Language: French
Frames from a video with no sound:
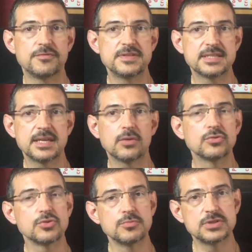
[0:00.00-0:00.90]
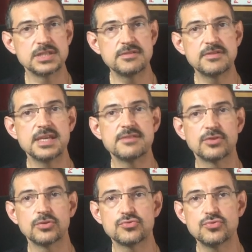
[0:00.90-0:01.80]
Fisker Automotive est
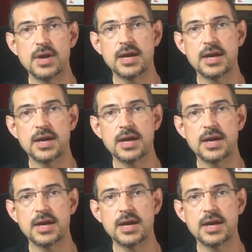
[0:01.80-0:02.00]
vendu